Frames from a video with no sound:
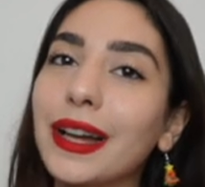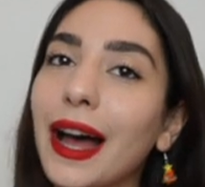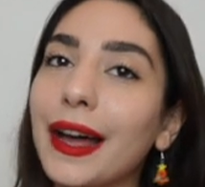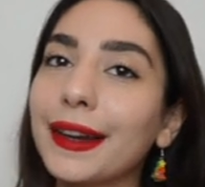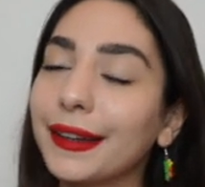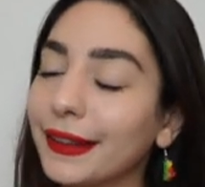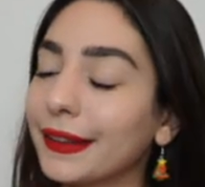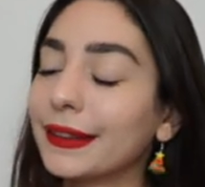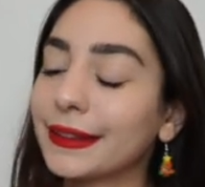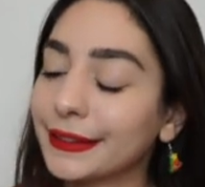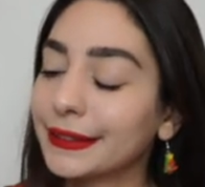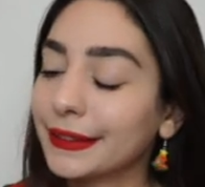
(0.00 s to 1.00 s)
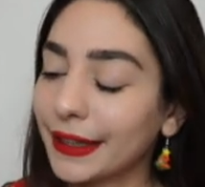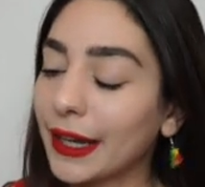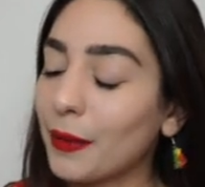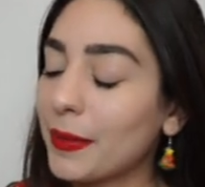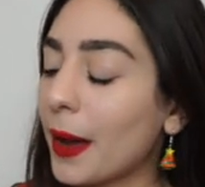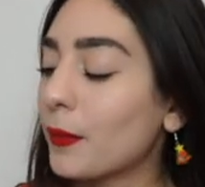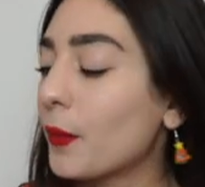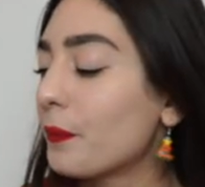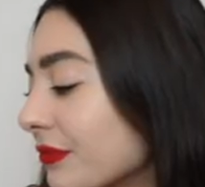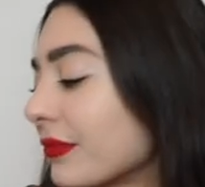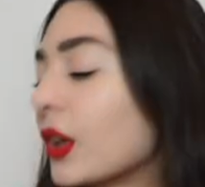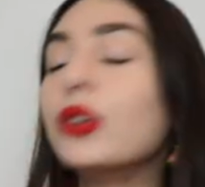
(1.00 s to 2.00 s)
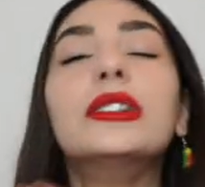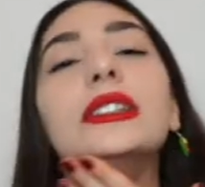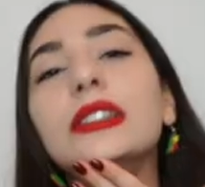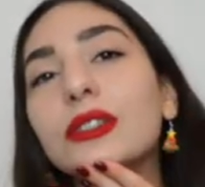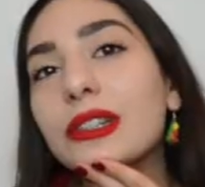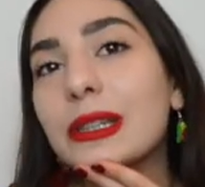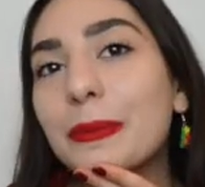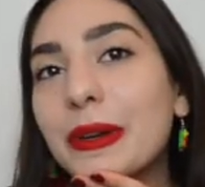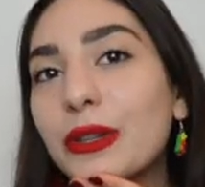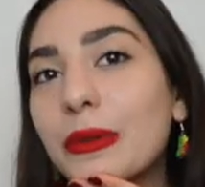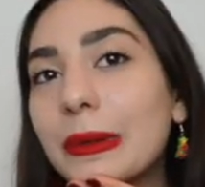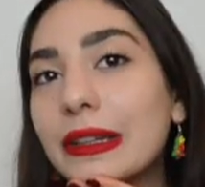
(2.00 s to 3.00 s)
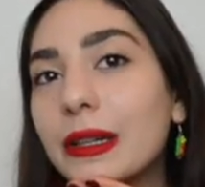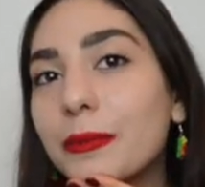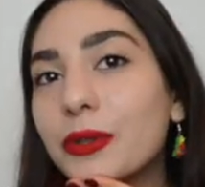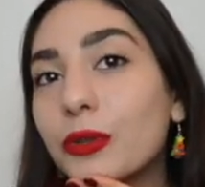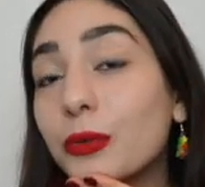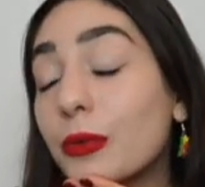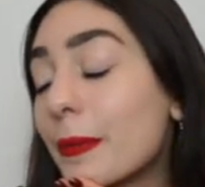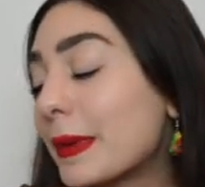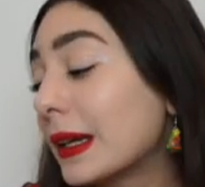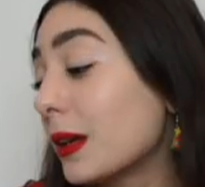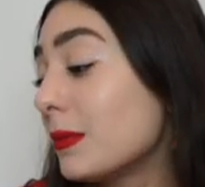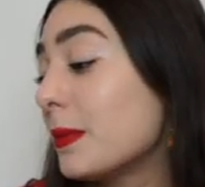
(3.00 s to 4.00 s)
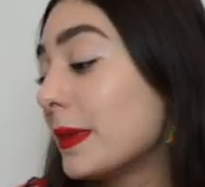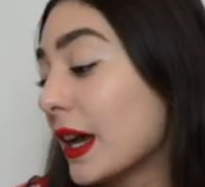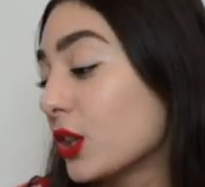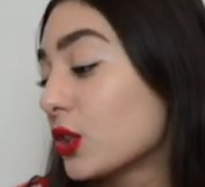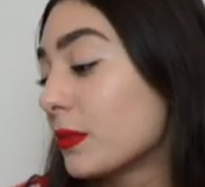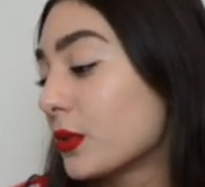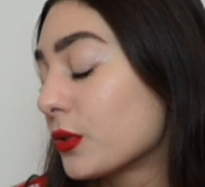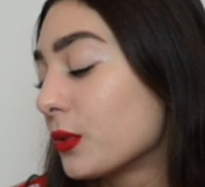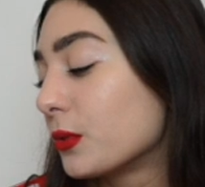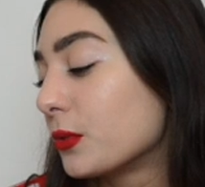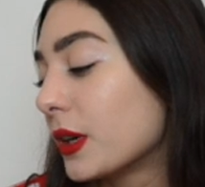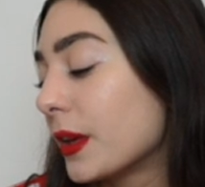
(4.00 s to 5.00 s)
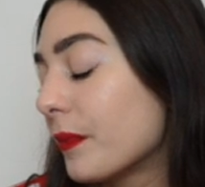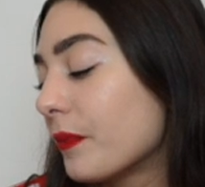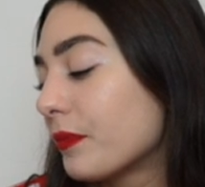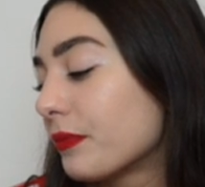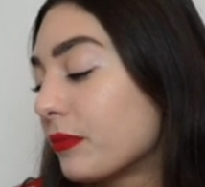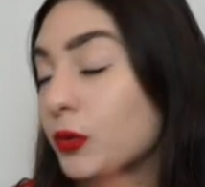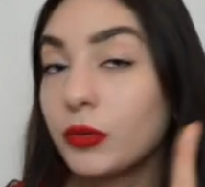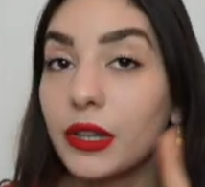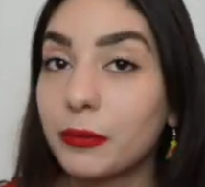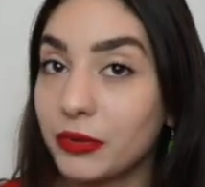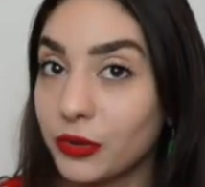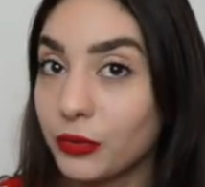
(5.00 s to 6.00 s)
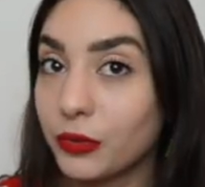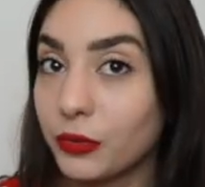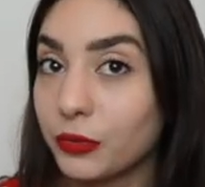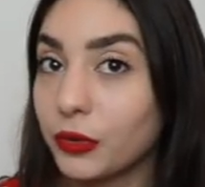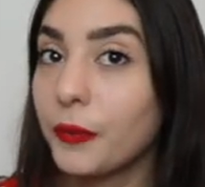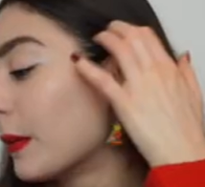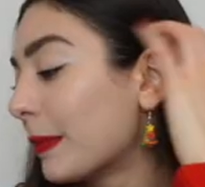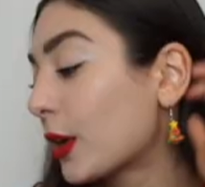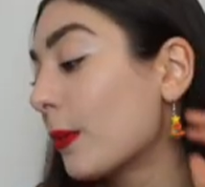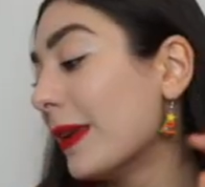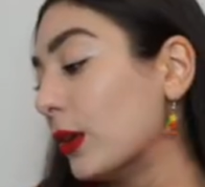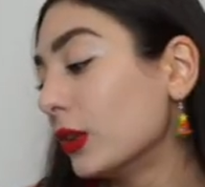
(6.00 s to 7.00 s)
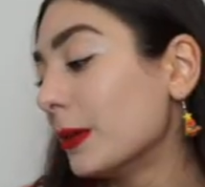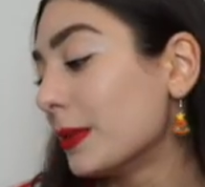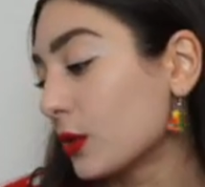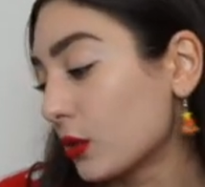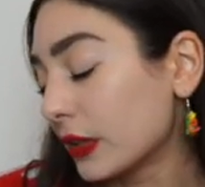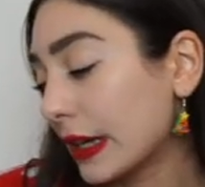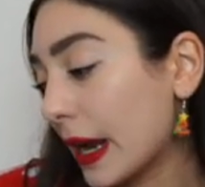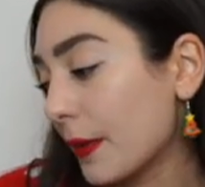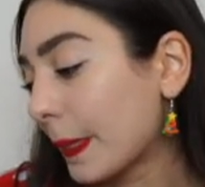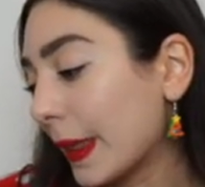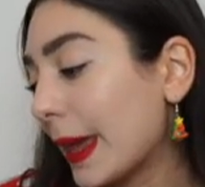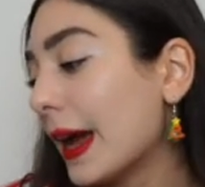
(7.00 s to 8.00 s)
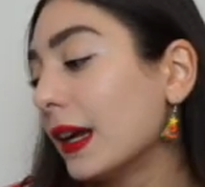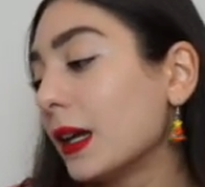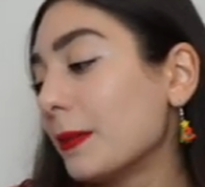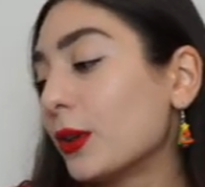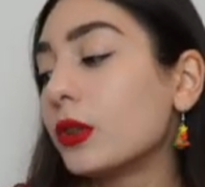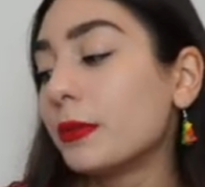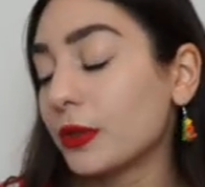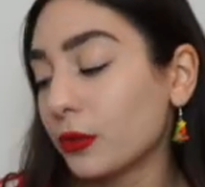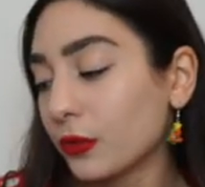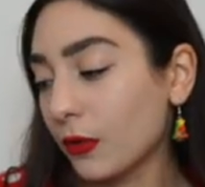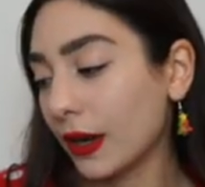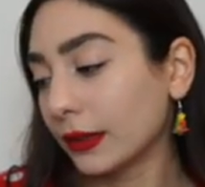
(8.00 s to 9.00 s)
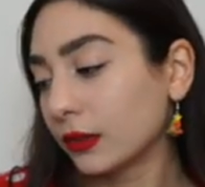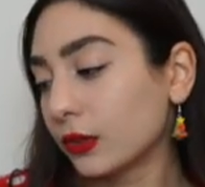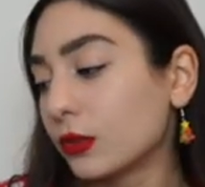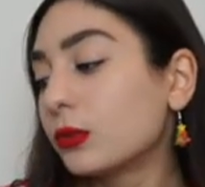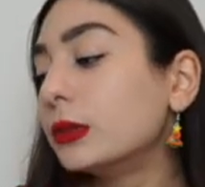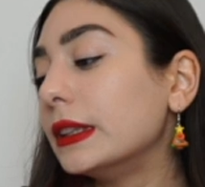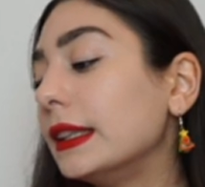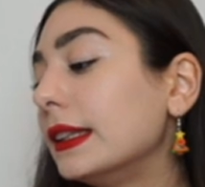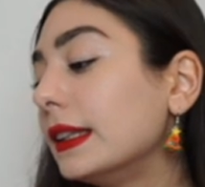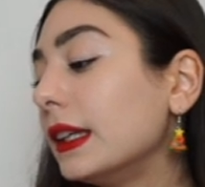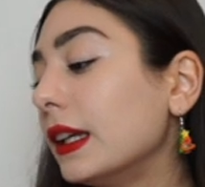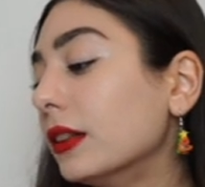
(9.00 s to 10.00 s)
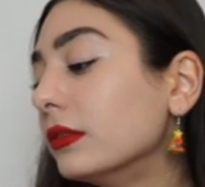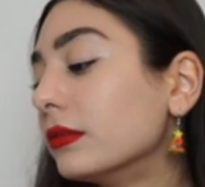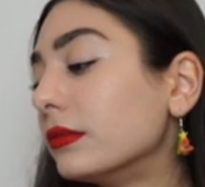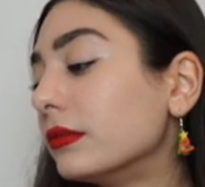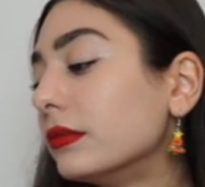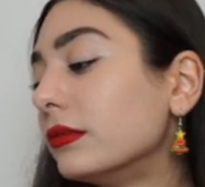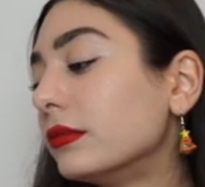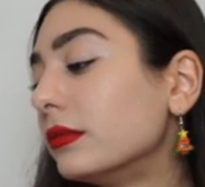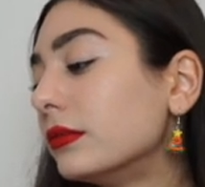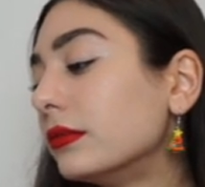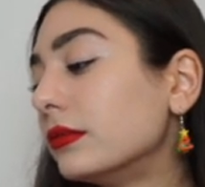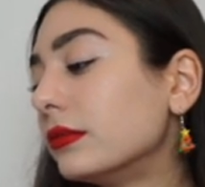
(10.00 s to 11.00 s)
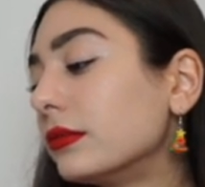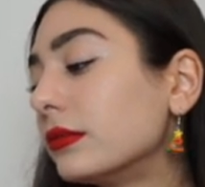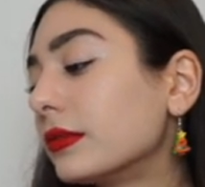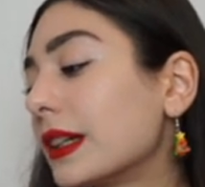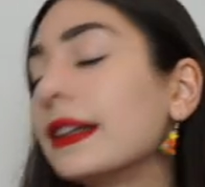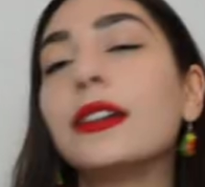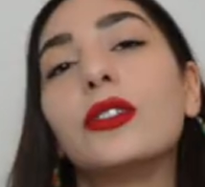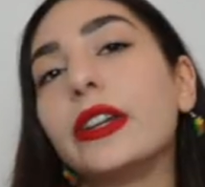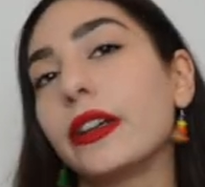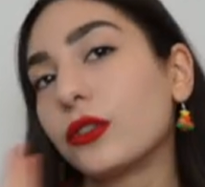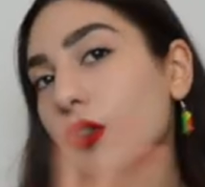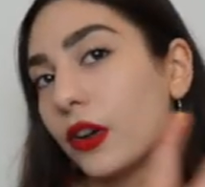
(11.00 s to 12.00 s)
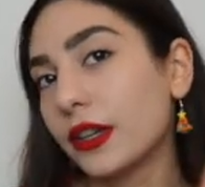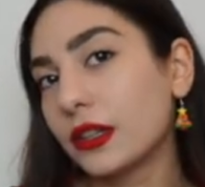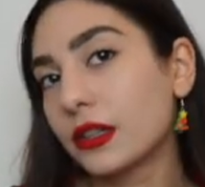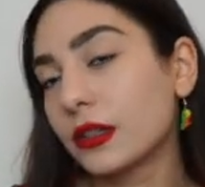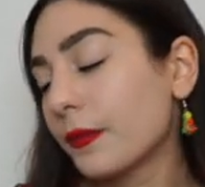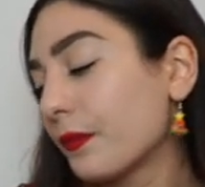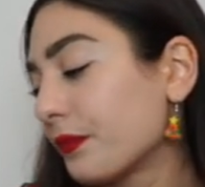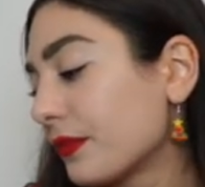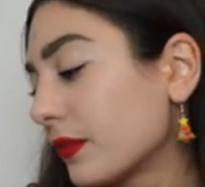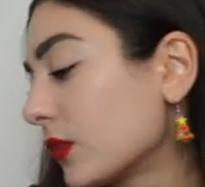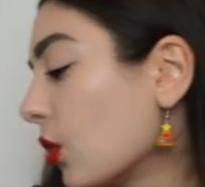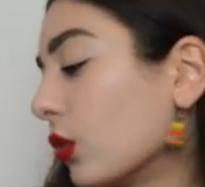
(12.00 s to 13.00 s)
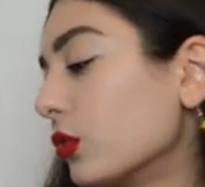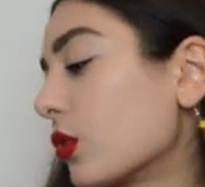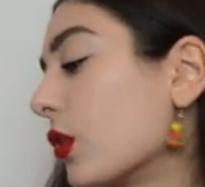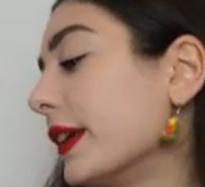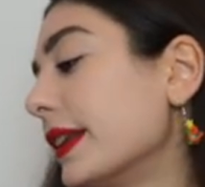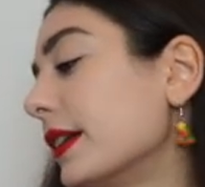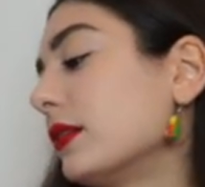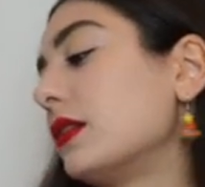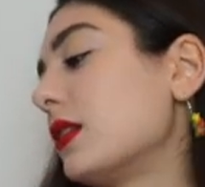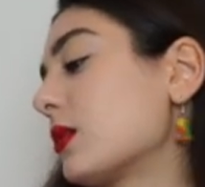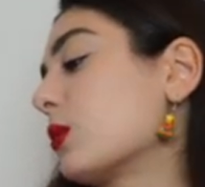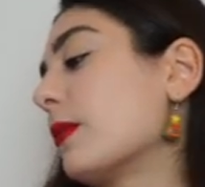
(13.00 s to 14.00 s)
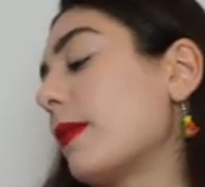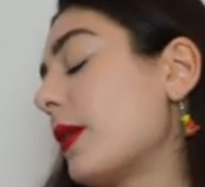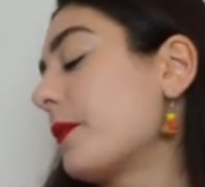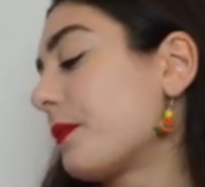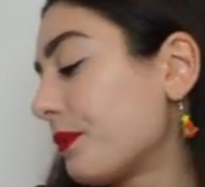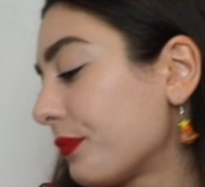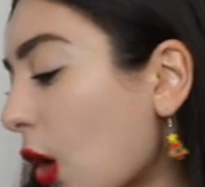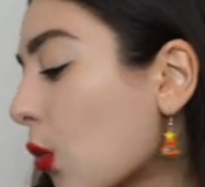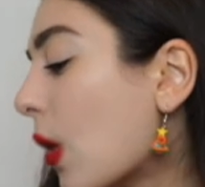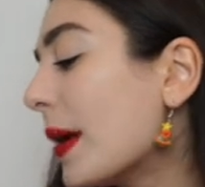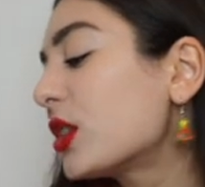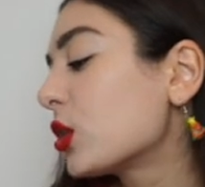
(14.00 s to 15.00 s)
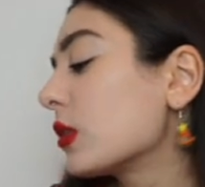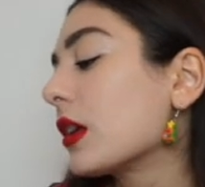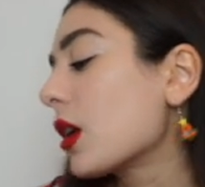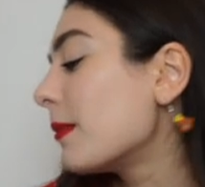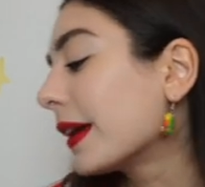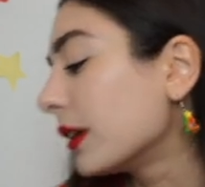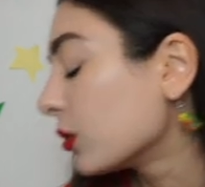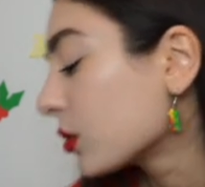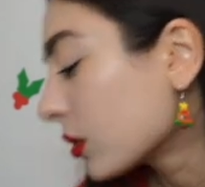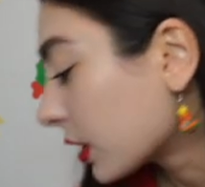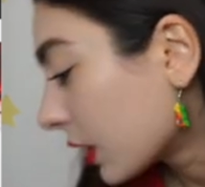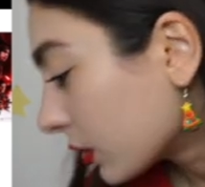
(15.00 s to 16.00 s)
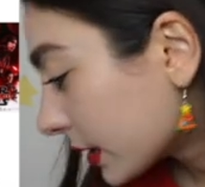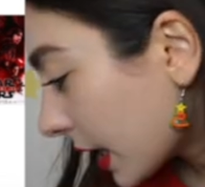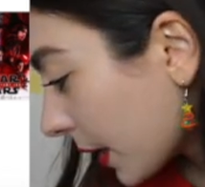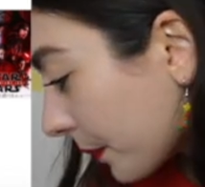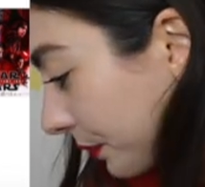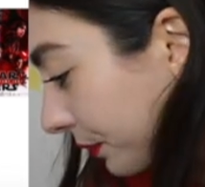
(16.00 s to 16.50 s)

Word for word: Anakin, te capiamo. Oddio, non saprei dove mettere episodio 2, perché mi piace episodio 2 più di episodio 1, però meno di episodio 3 e anche meno di episodio 4, quindi categoria droids o droide, insomma. Qua c'è una roba che non so che cos'è.